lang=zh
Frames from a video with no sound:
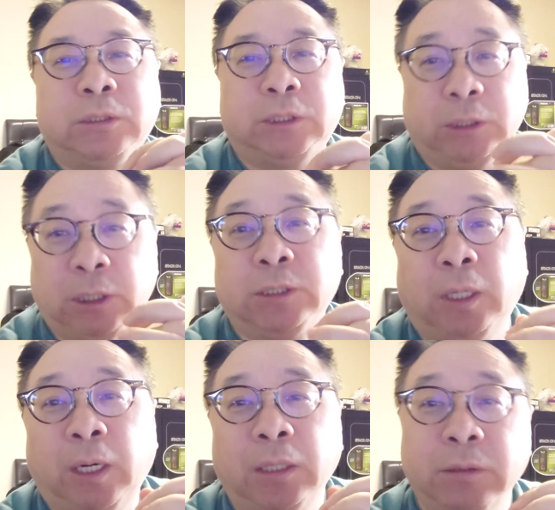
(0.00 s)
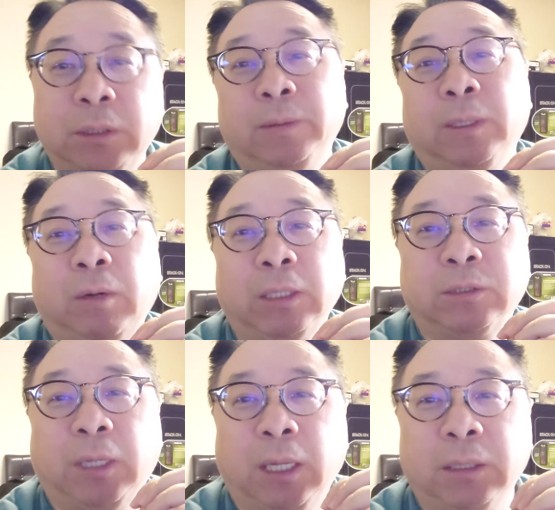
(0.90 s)
几个小孩，就特别的划
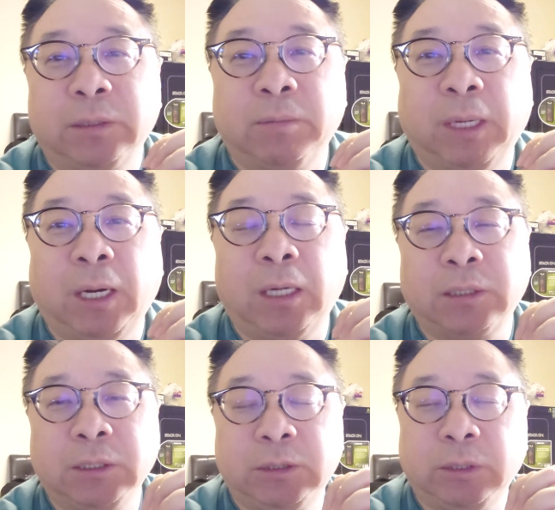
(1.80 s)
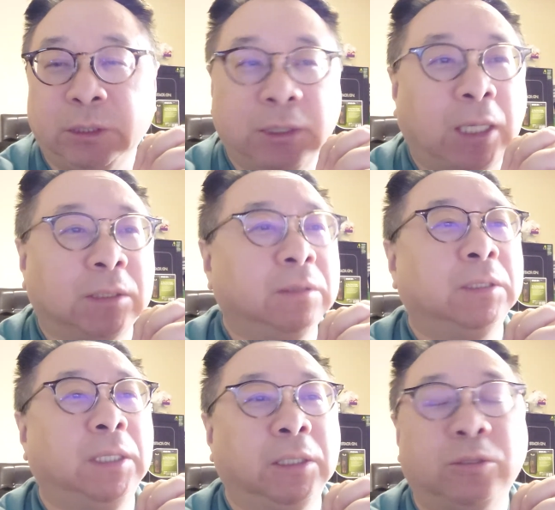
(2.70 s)
算，是吧？二十一岁以下
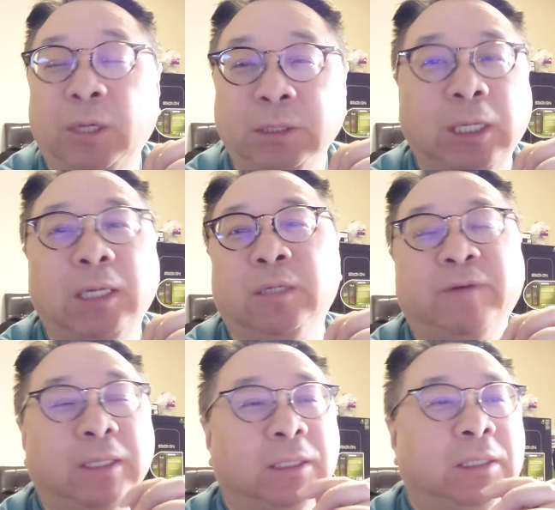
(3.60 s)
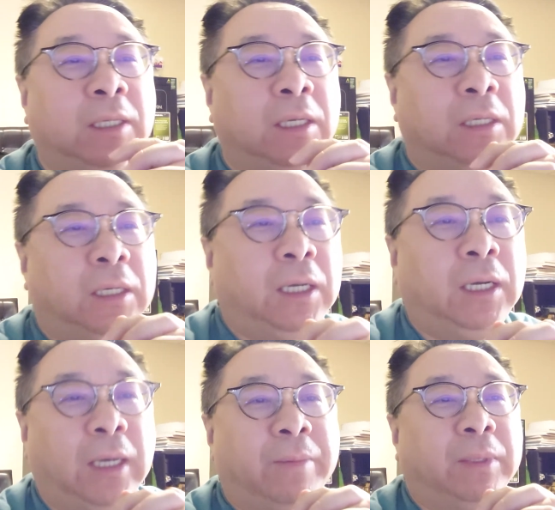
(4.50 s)
都可以，全家合法的，
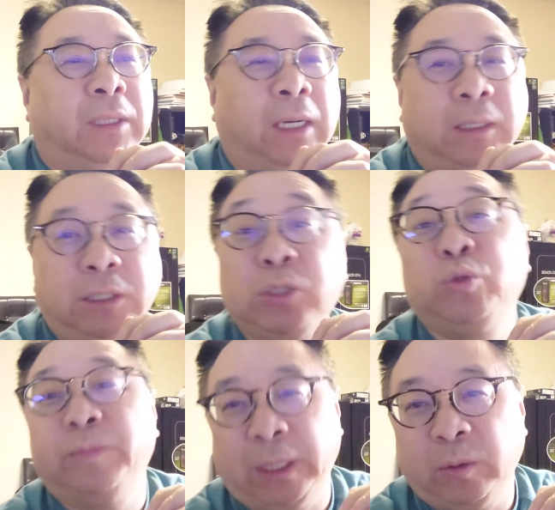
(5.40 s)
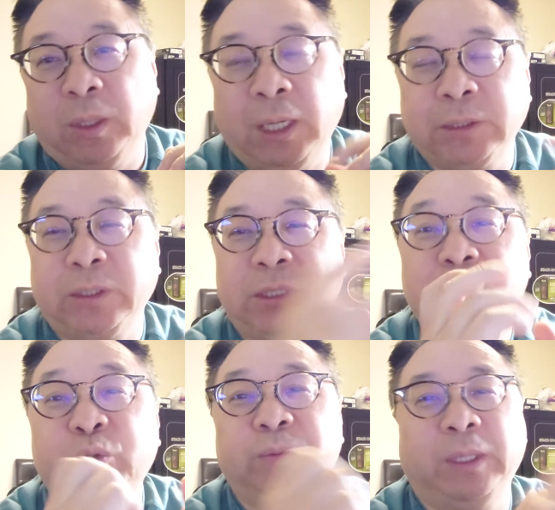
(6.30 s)
啊，来来移居美国啊，叫
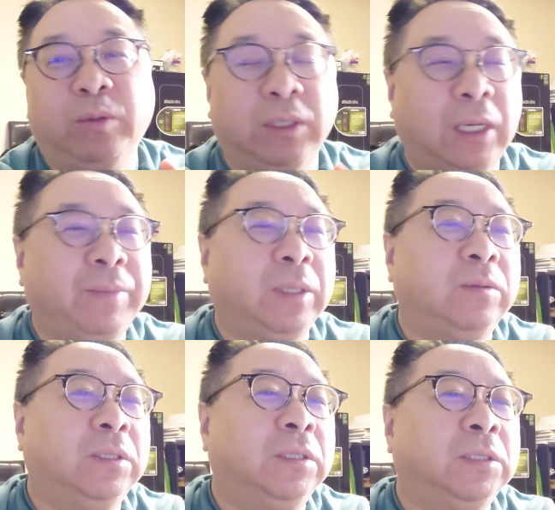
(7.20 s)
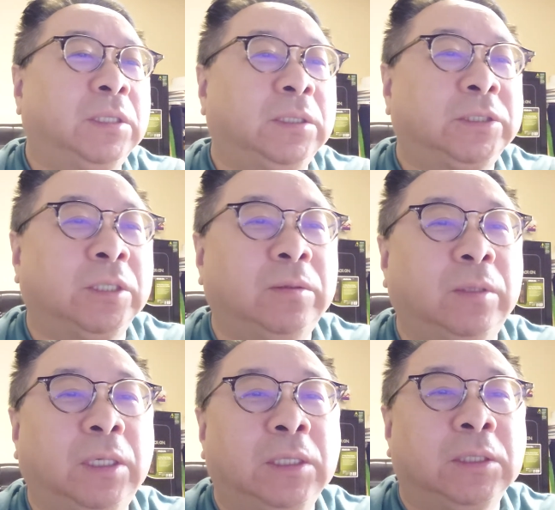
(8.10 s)
移居美国，来美国呃生
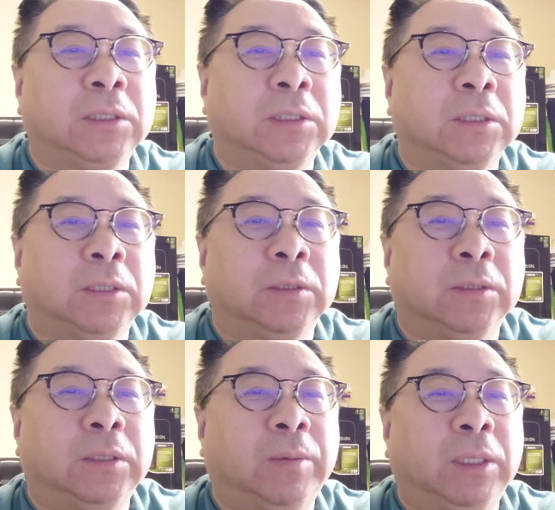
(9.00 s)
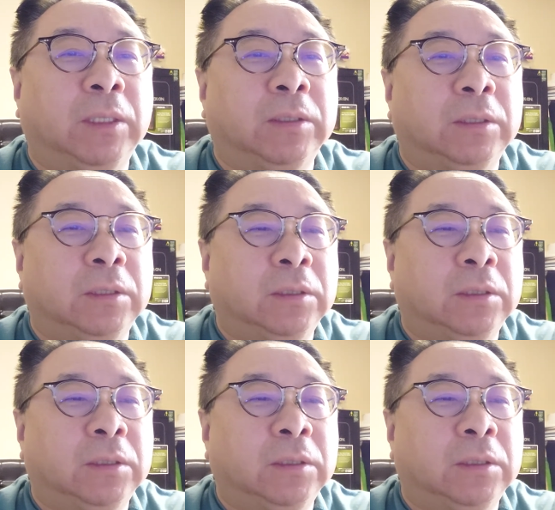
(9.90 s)
活。那么，